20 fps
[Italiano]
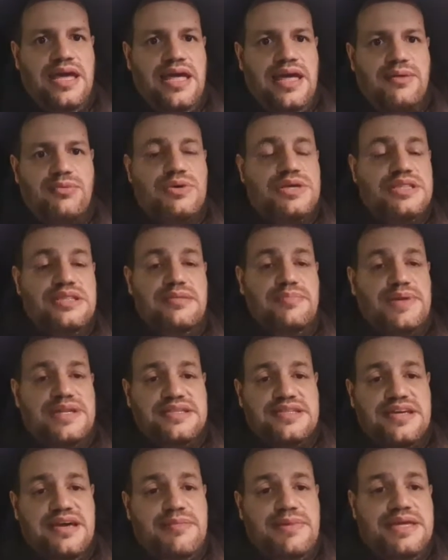e quindi
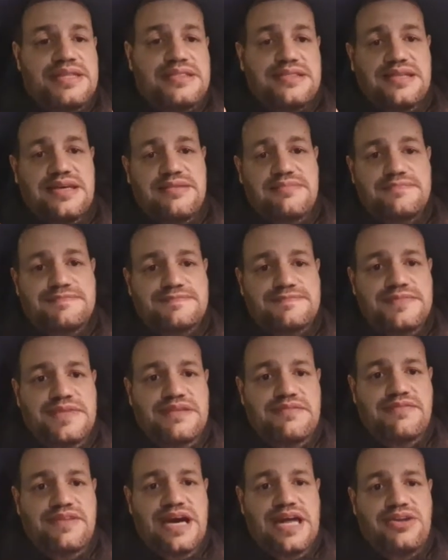praticamente
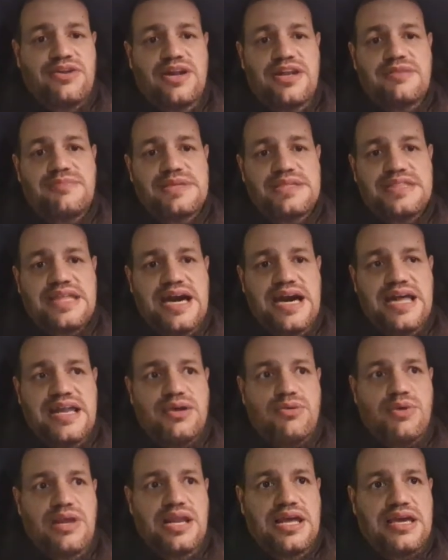vanno a
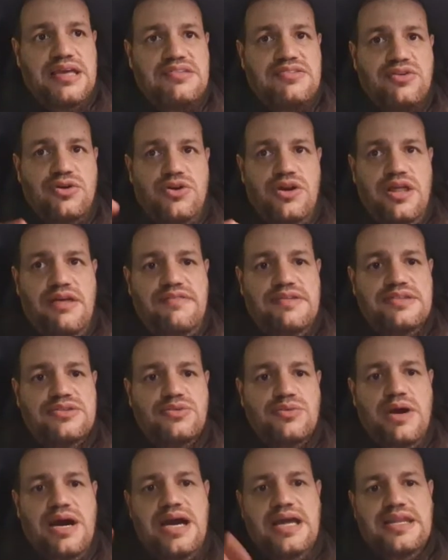limitare quelle che sono le
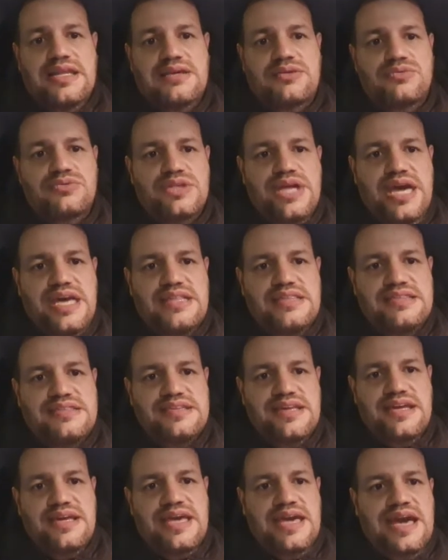eventuali
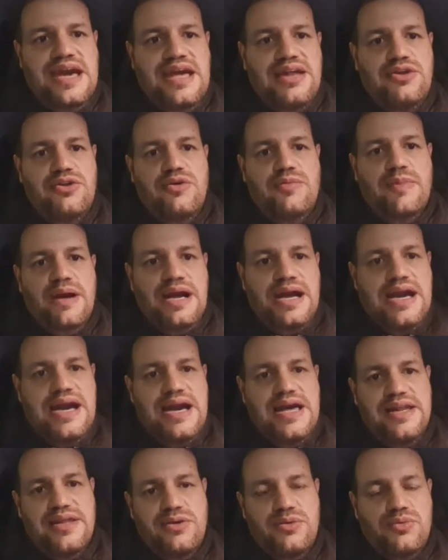utenze che hanno
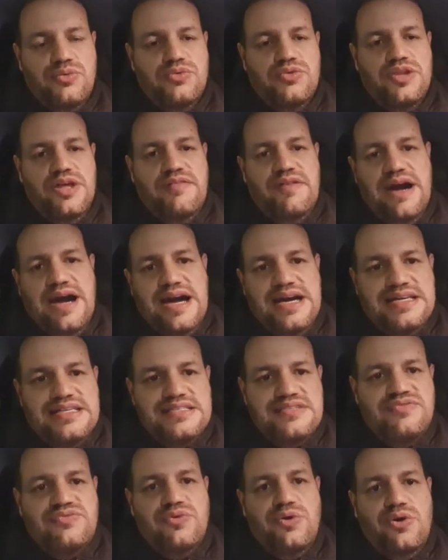magari un
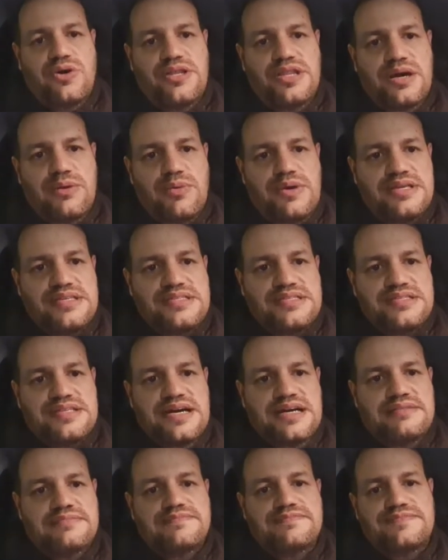device fuori da
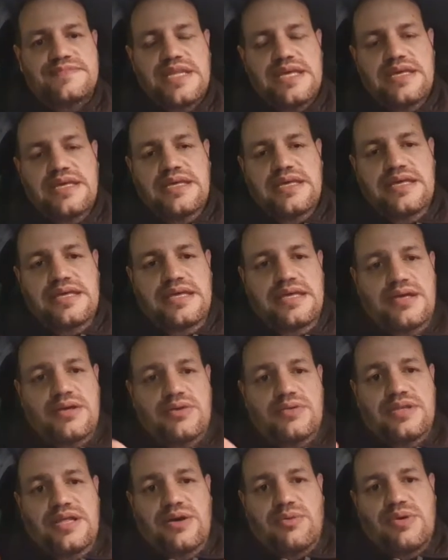questa
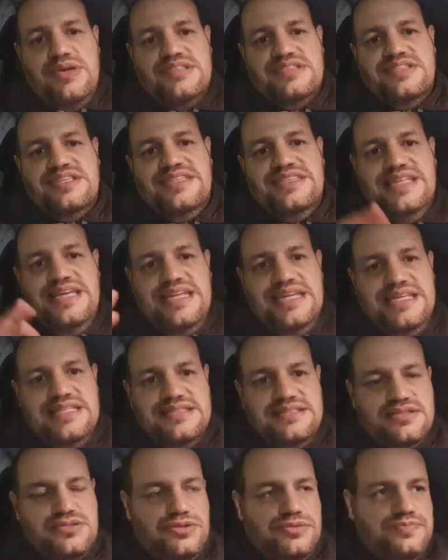da questo
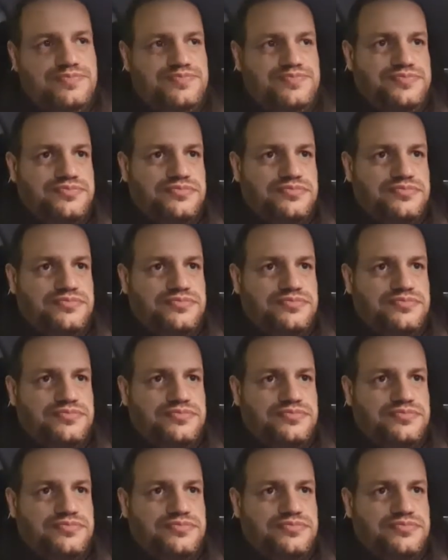indirizzo